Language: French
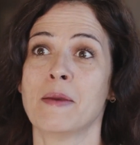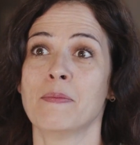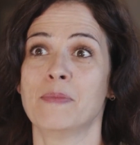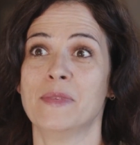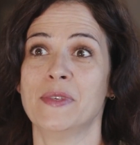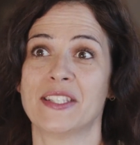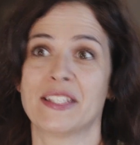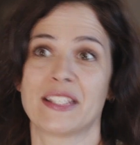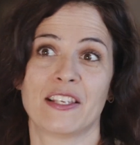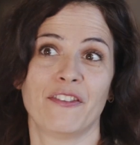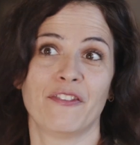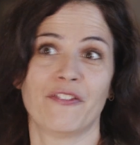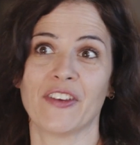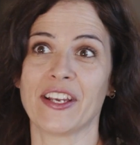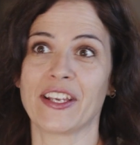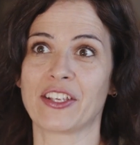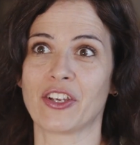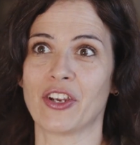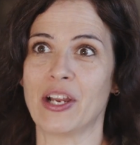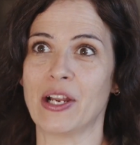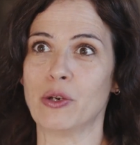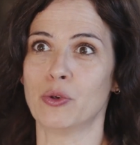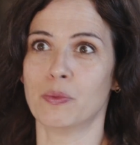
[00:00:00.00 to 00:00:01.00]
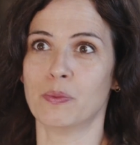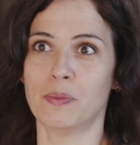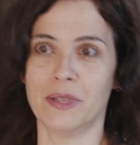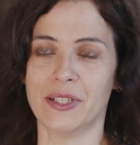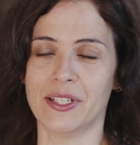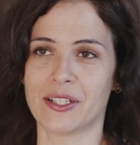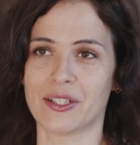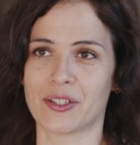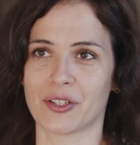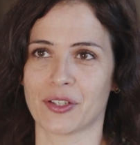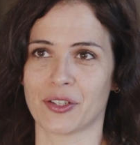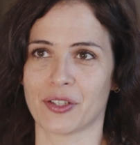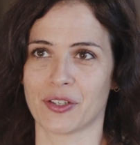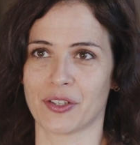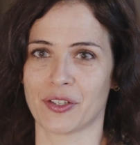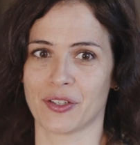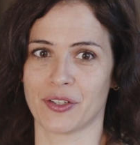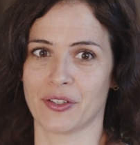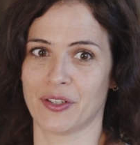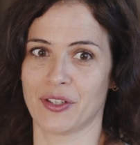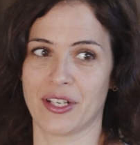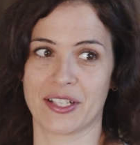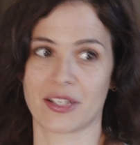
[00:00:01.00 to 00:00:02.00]
Puis ce qui fait qu'elle oublie
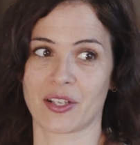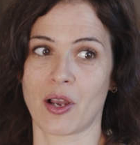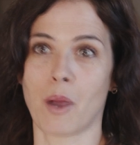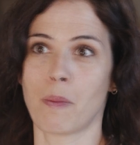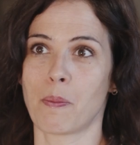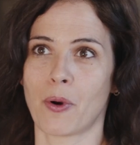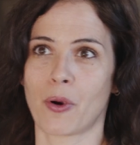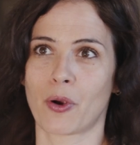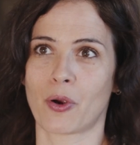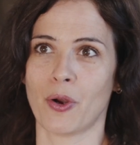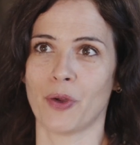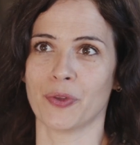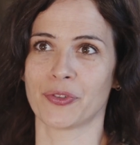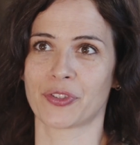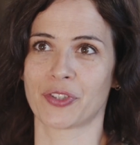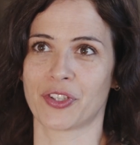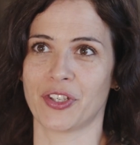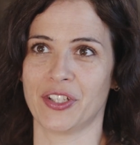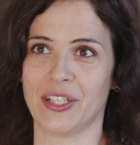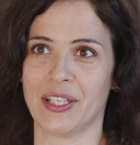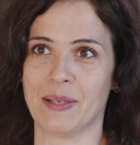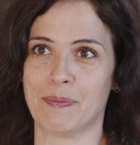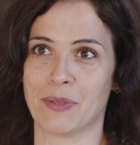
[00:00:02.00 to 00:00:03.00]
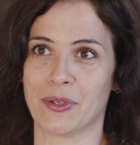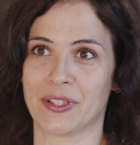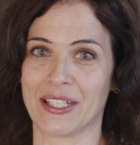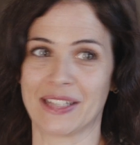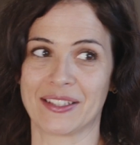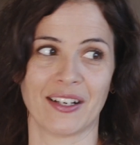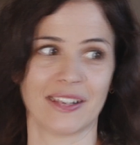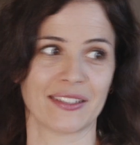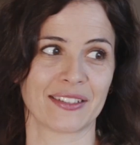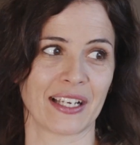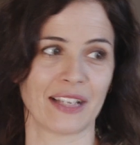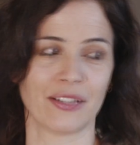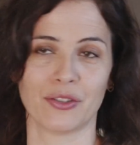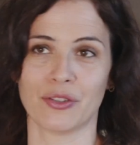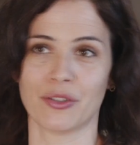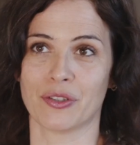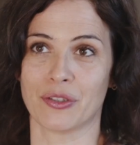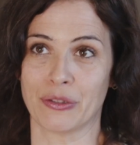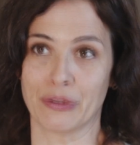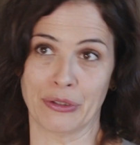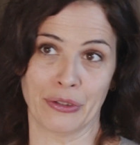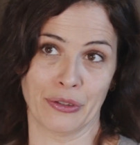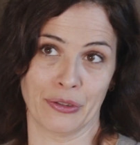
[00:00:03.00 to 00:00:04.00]
qu'elle ne se rend pas compte qu'il est peut-être en train
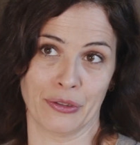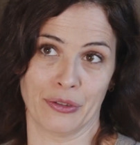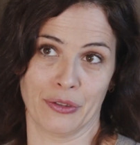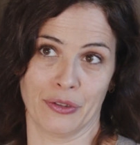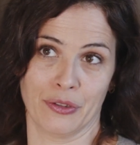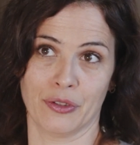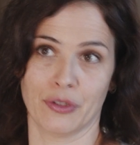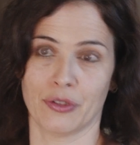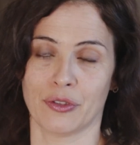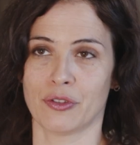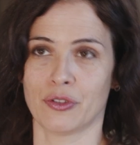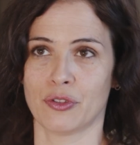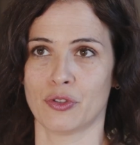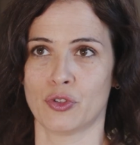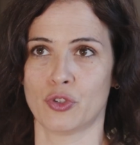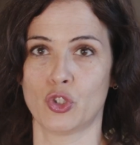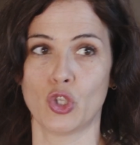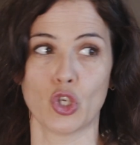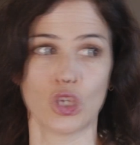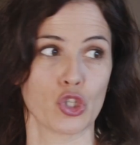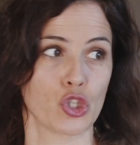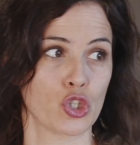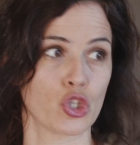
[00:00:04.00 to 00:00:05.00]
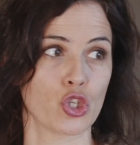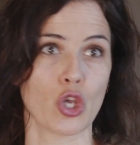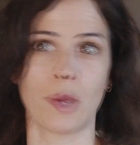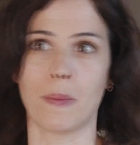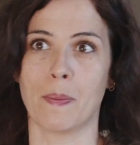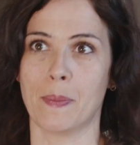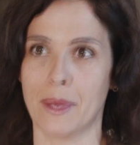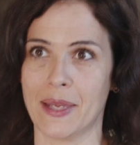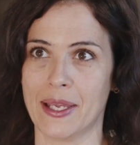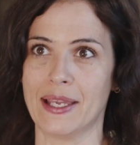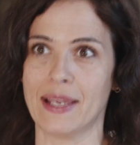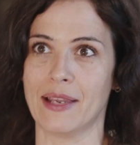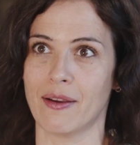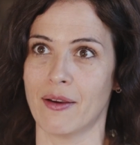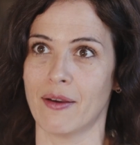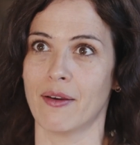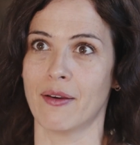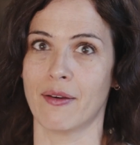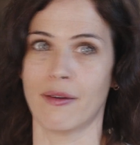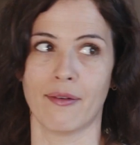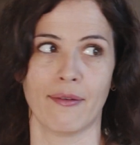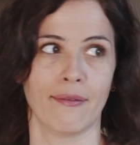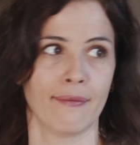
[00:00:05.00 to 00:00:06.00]
de, de semer,
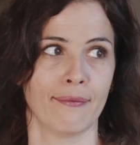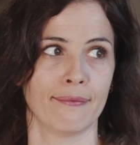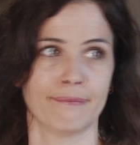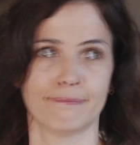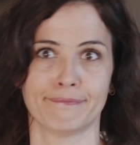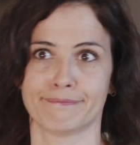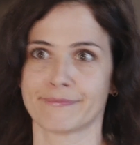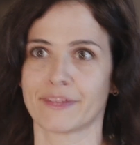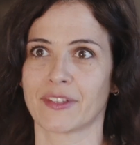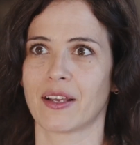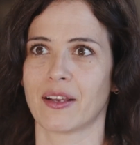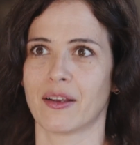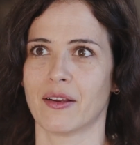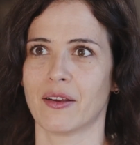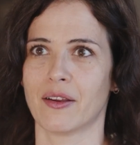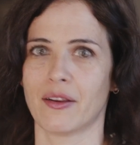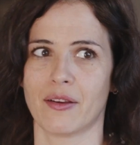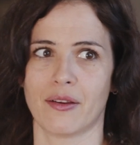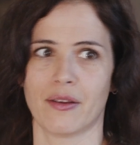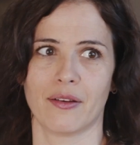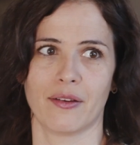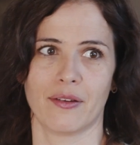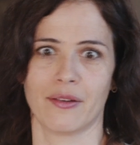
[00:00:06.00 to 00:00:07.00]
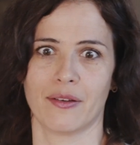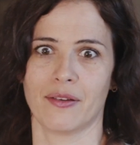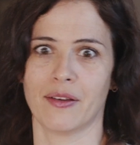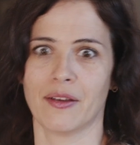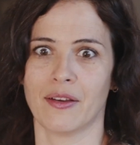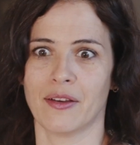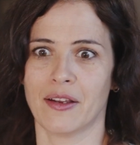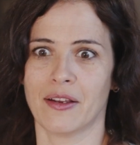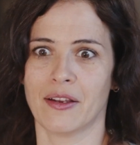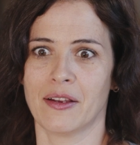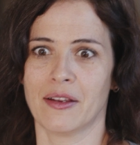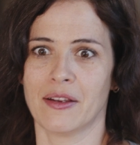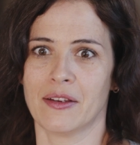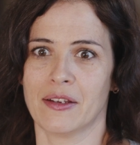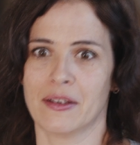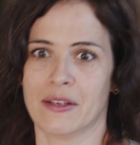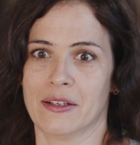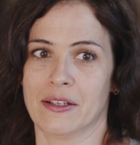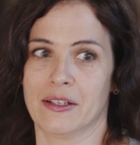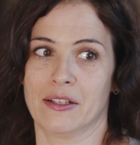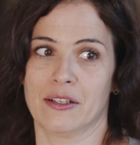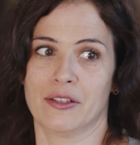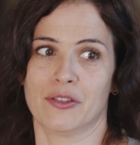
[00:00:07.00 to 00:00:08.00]
euh, euh,
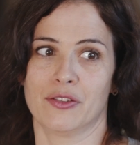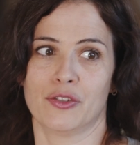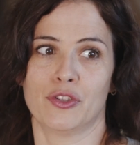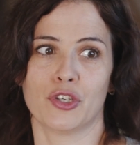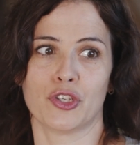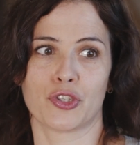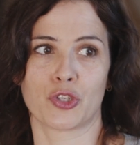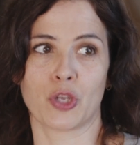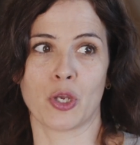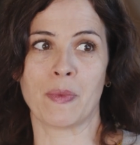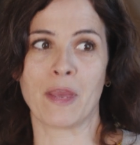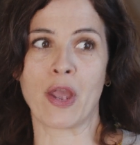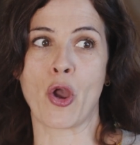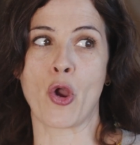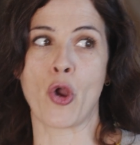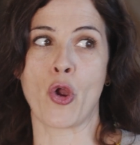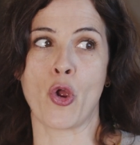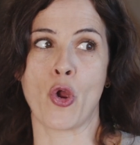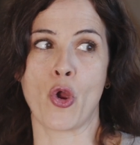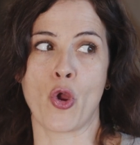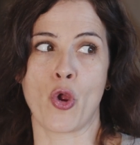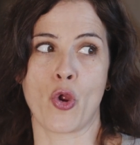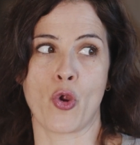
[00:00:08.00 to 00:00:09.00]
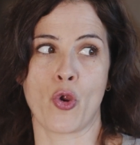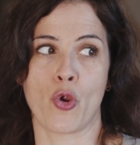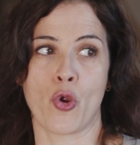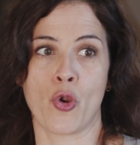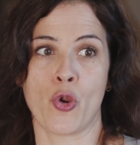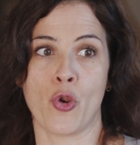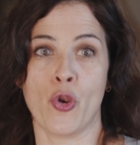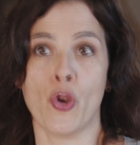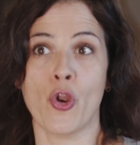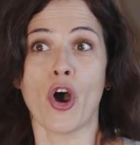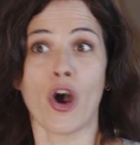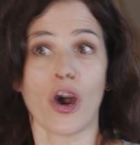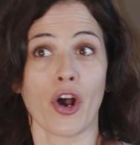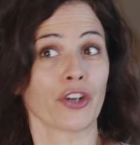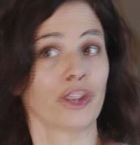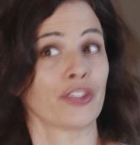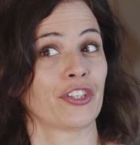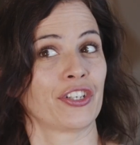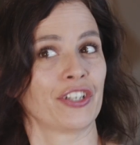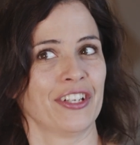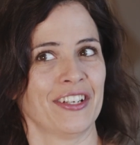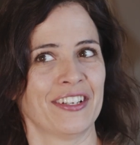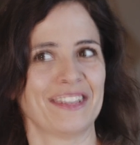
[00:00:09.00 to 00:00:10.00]
un,
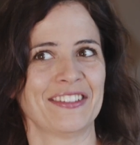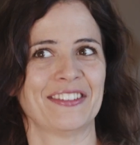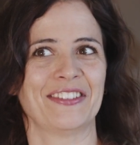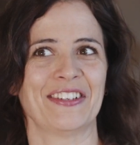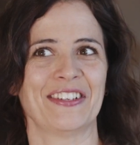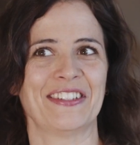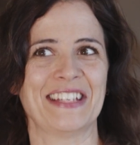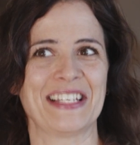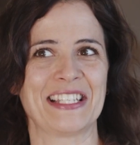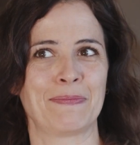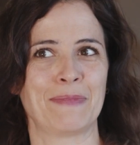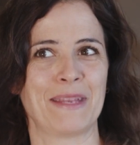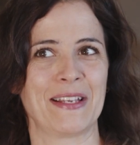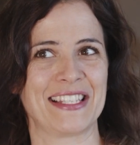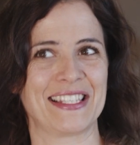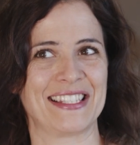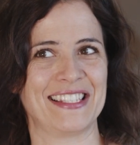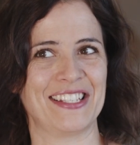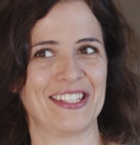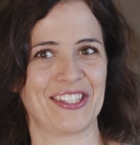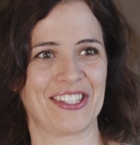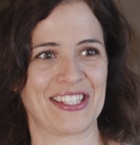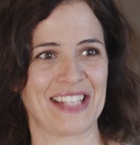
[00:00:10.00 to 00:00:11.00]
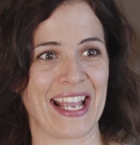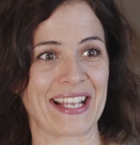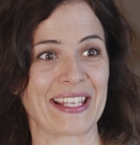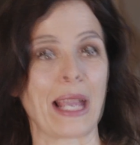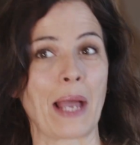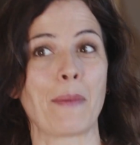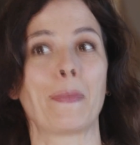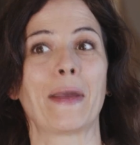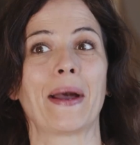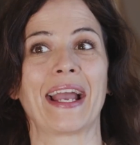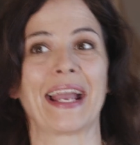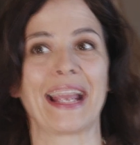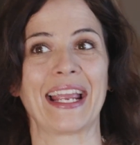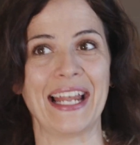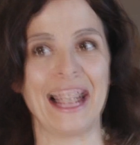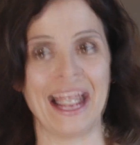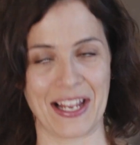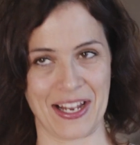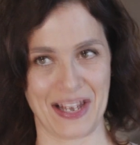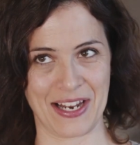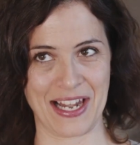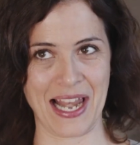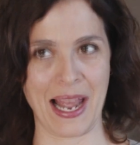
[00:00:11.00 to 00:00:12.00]
ordre, de,
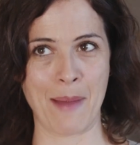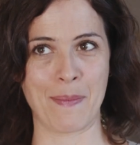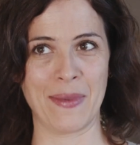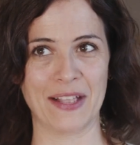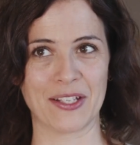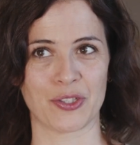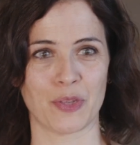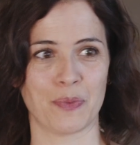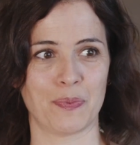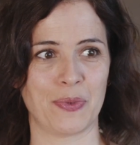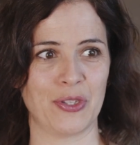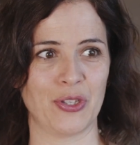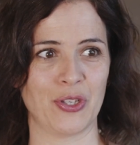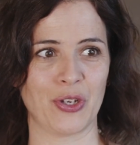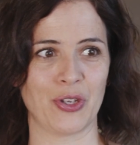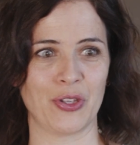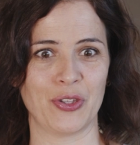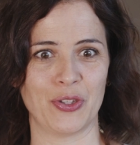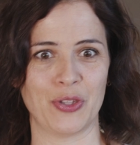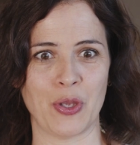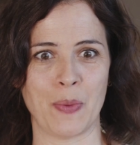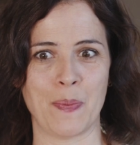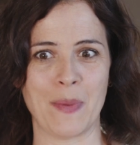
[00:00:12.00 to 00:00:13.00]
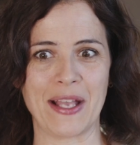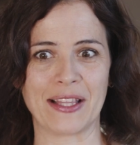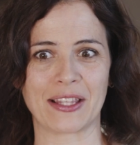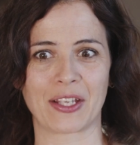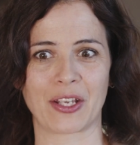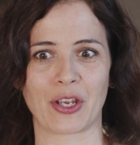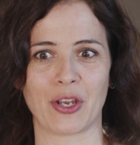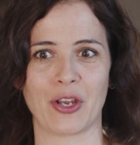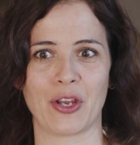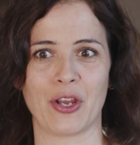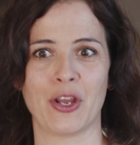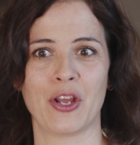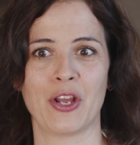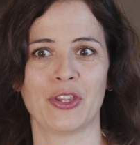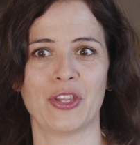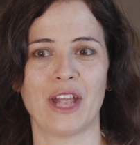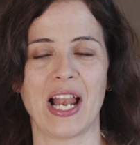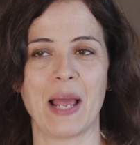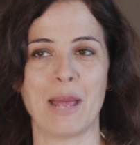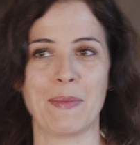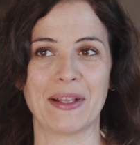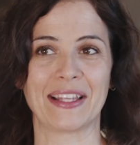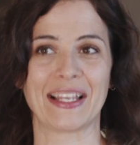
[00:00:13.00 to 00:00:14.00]
s'accaparer la, maison puis de, de
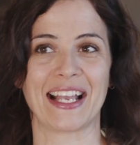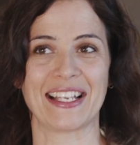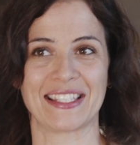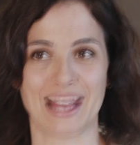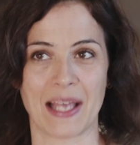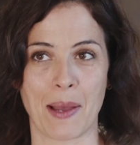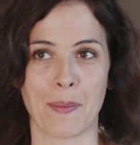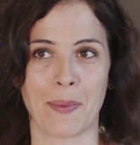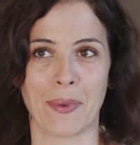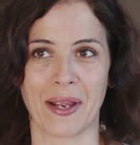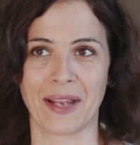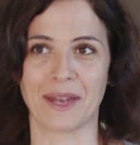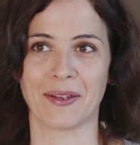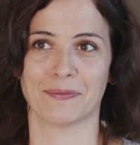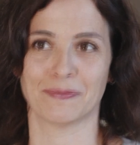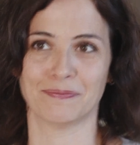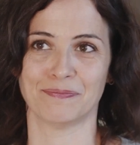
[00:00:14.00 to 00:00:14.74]
la mettre à sa main.